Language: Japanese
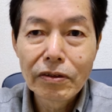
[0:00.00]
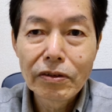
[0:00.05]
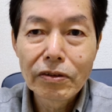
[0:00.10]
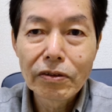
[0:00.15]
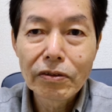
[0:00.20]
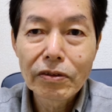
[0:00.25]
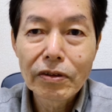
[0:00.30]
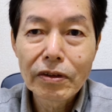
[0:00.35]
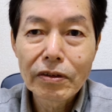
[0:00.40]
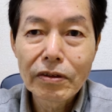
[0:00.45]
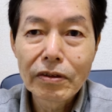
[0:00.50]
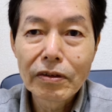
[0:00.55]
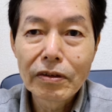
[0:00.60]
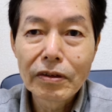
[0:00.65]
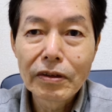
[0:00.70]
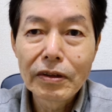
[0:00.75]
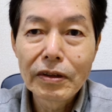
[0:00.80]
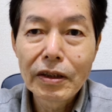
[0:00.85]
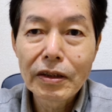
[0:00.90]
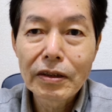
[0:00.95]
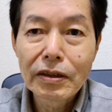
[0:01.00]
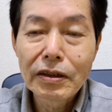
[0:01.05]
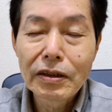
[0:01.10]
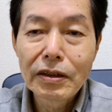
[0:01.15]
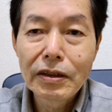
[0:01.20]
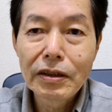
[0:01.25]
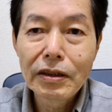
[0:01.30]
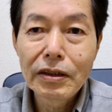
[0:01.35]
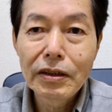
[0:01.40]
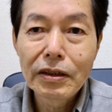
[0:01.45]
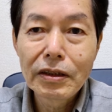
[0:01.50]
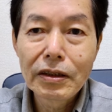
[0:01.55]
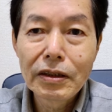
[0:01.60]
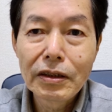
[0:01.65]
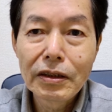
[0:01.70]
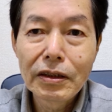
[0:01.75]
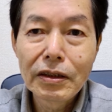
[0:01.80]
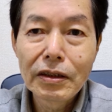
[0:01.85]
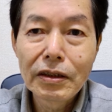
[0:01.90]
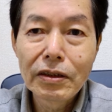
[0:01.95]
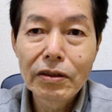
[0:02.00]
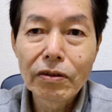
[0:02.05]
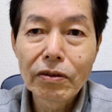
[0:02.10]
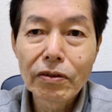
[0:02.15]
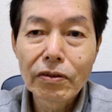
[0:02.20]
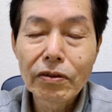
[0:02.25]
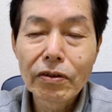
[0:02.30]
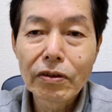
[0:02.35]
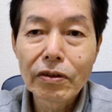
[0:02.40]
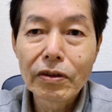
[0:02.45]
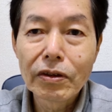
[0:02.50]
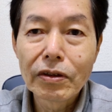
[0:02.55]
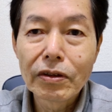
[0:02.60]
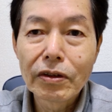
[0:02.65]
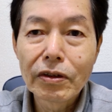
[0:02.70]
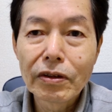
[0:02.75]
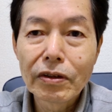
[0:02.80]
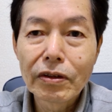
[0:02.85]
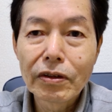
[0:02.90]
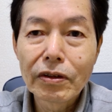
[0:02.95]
小説、歴史上の